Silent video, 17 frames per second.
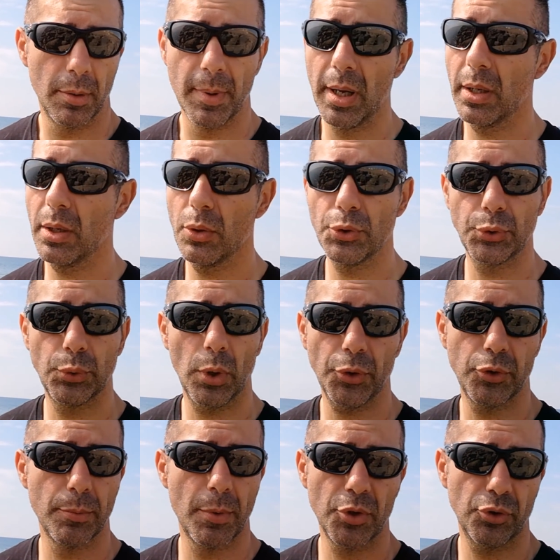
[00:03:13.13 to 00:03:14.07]
normalement, le
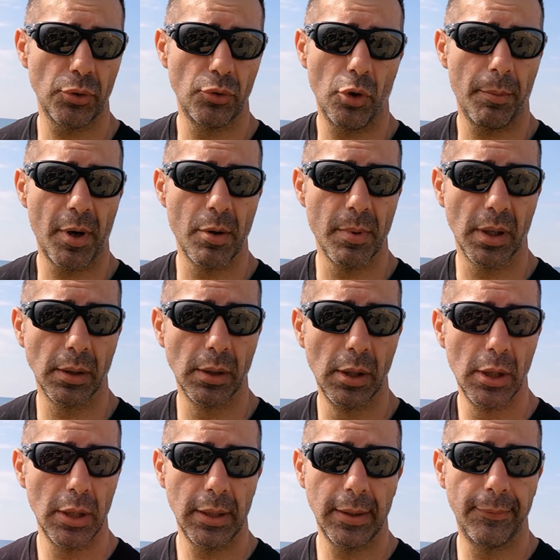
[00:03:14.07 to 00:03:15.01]
soir, tu manges normalement.